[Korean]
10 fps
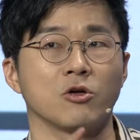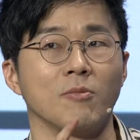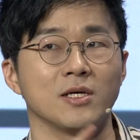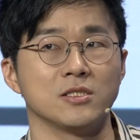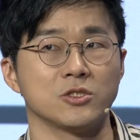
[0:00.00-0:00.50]

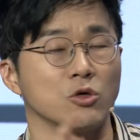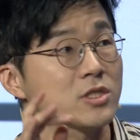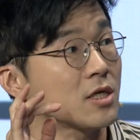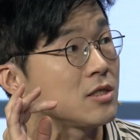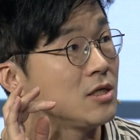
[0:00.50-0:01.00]
겸하는
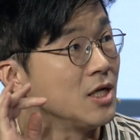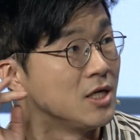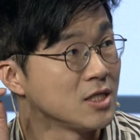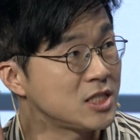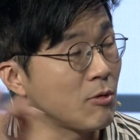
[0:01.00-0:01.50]
전기차를
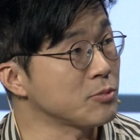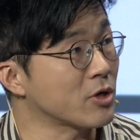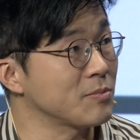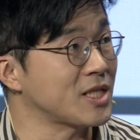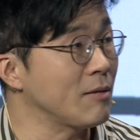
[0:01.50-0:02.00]
시범적으로
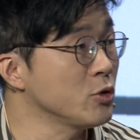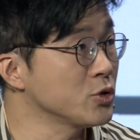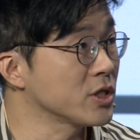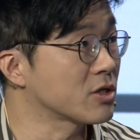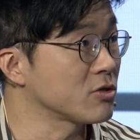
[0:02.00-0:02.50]
한번 타본
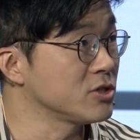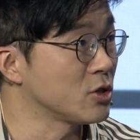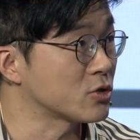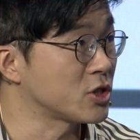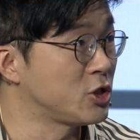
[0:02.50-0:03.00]
적이 있거든요.
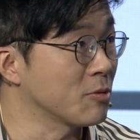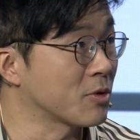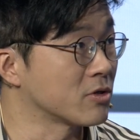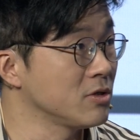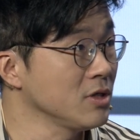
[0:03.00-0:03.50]
어떤 기업
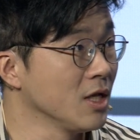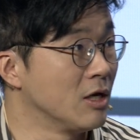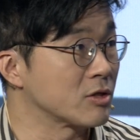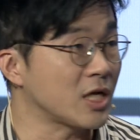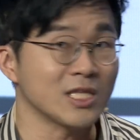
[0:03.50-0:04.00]
거를
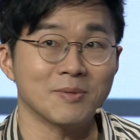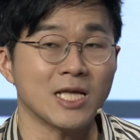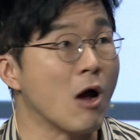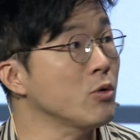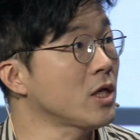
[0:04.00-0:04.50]
네. 탄 다음에
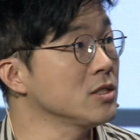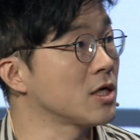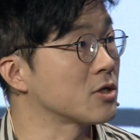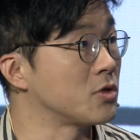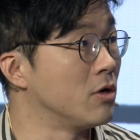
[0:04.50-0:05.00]
사고 나는 줄
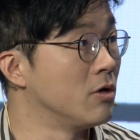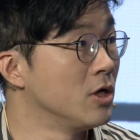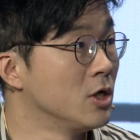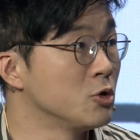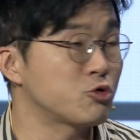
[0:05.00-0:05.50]
알았어요.
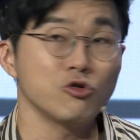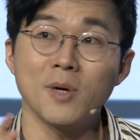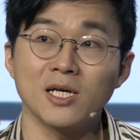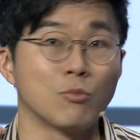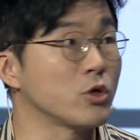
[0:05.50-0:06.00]

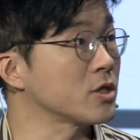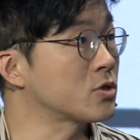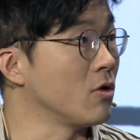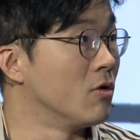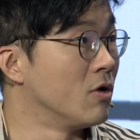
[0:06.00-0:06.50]
출발을
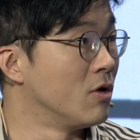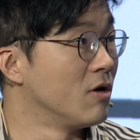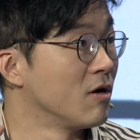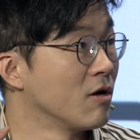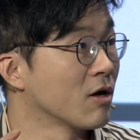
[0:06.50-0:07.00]
모르겠어.
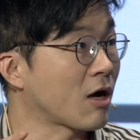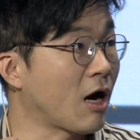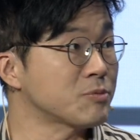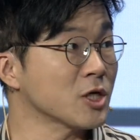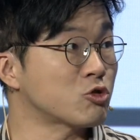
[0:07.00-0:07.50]

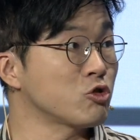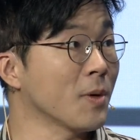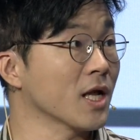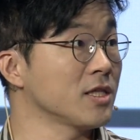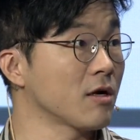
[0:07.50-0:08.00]
갑자기
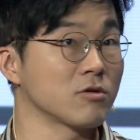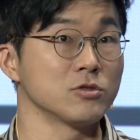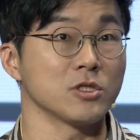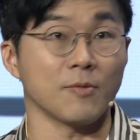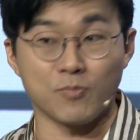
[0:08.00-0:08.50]
출발한다
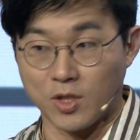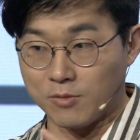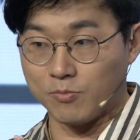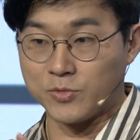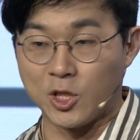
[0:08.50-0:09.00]
그러는데 이게
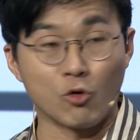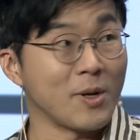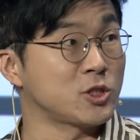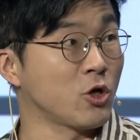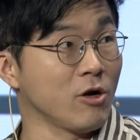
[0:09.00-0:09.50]

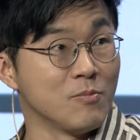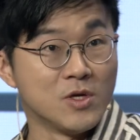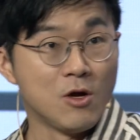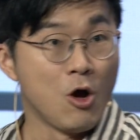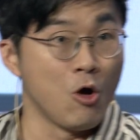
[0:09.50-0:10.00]
제로백처럼
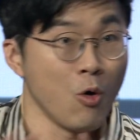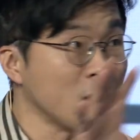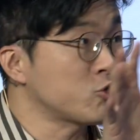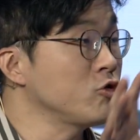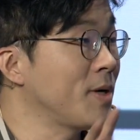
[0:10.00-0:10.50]

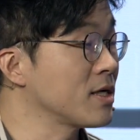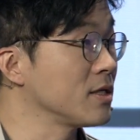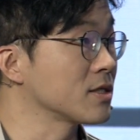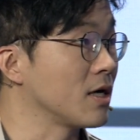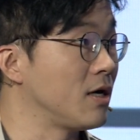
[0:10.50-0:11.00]
확 출발을
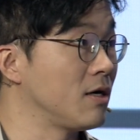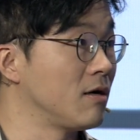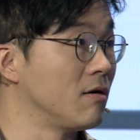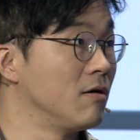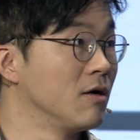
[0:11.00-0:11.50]

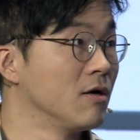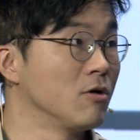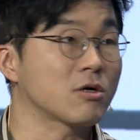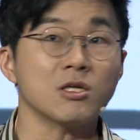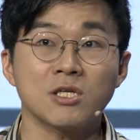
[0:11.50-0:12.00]
하니까 왜
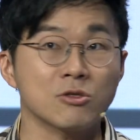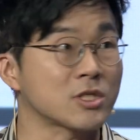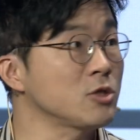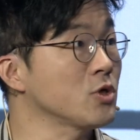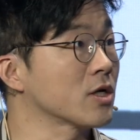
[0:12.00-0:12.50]
카트를
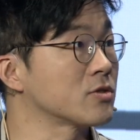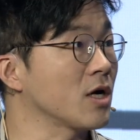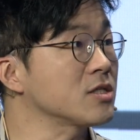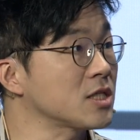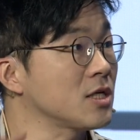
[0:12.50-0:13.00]
탄 줄 알았어. 요 아,
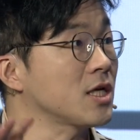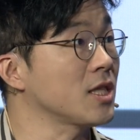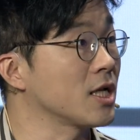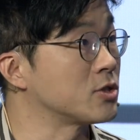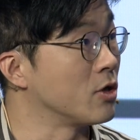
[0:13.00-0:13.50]
그때 제가
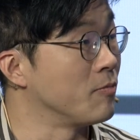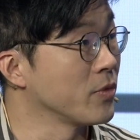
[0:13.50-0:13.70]
깨달았죠.